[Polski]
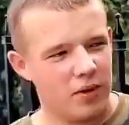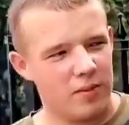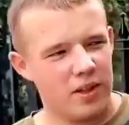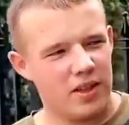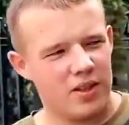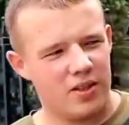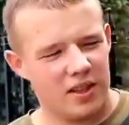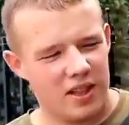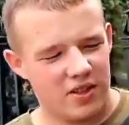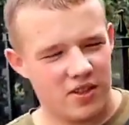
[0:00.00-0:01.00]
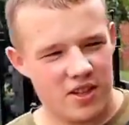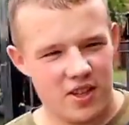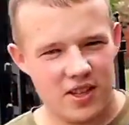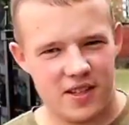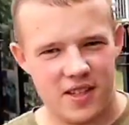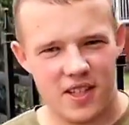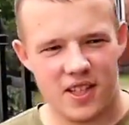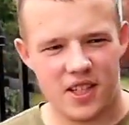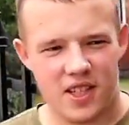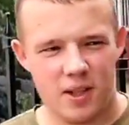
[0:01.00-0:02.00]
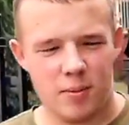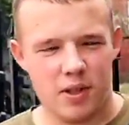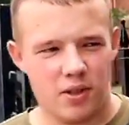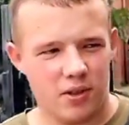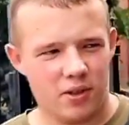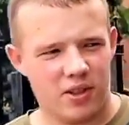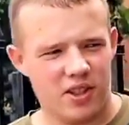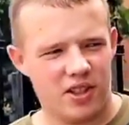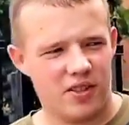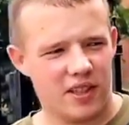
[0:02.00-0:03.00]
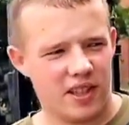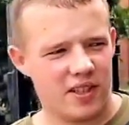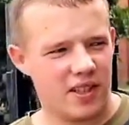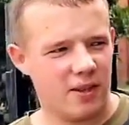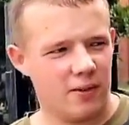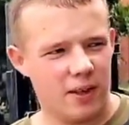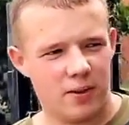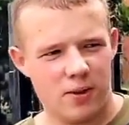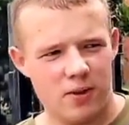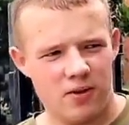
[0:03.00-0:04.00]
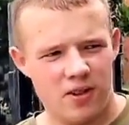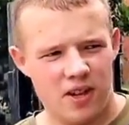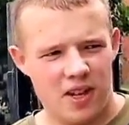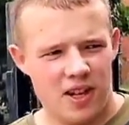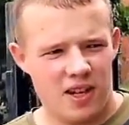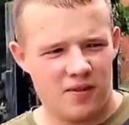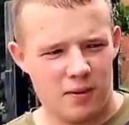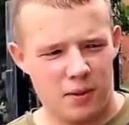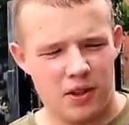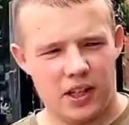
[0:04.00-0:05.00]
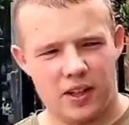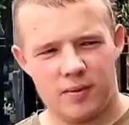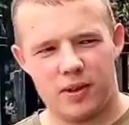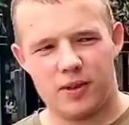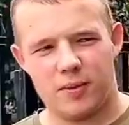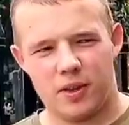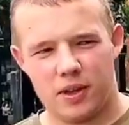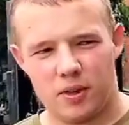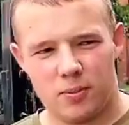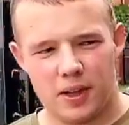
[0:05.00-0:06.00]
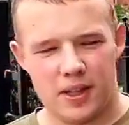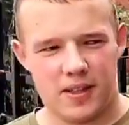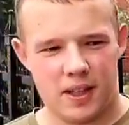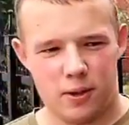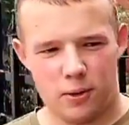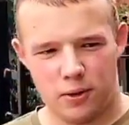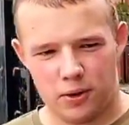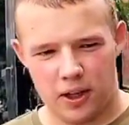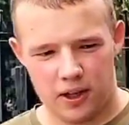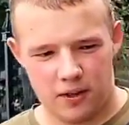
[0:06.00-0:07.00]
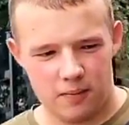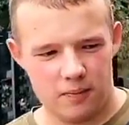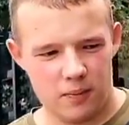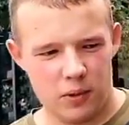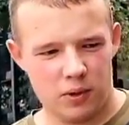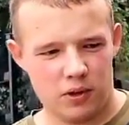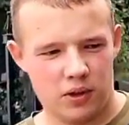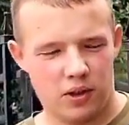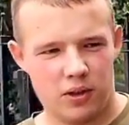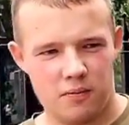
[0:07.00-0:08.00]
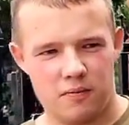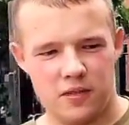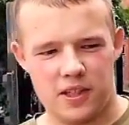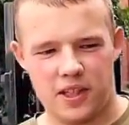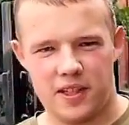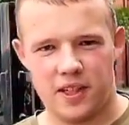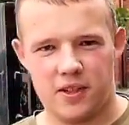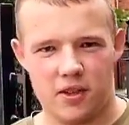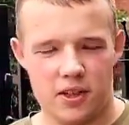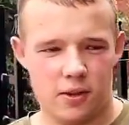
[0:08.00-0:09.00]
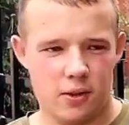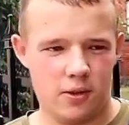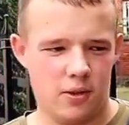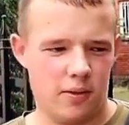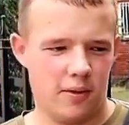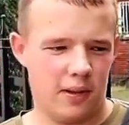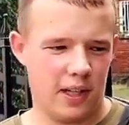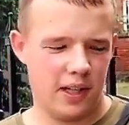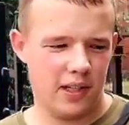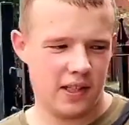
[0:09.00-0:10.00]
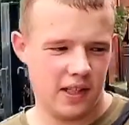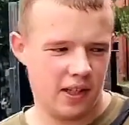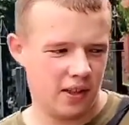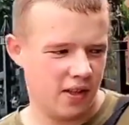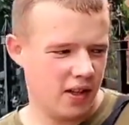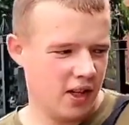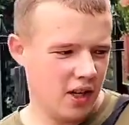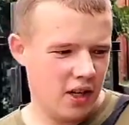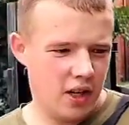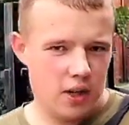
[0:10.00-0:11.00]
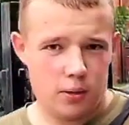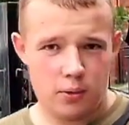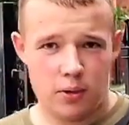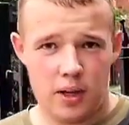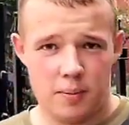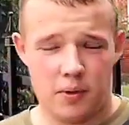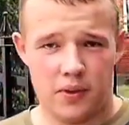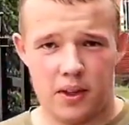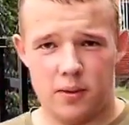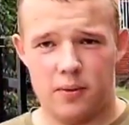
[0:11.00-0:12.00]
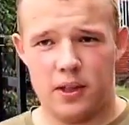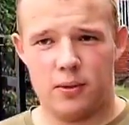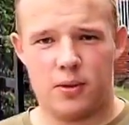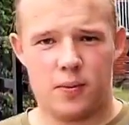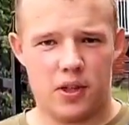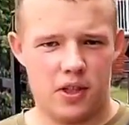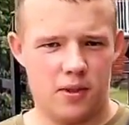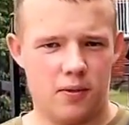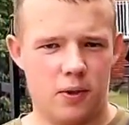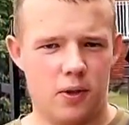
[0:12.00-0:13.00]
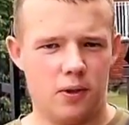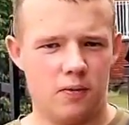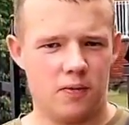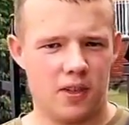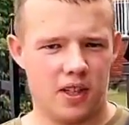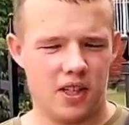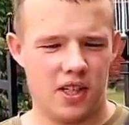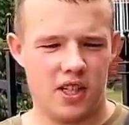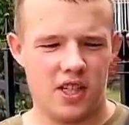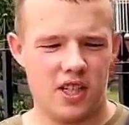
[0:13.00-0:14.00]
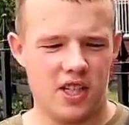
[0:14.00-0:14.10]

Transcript: przełomie lat 40. i 50. XIX wieku w obornikach była spora grupa staloruteran. Było to wyznanie zaliczane do kościołów ewangelickich, które powstało w wyniku sprzeciwu, yy,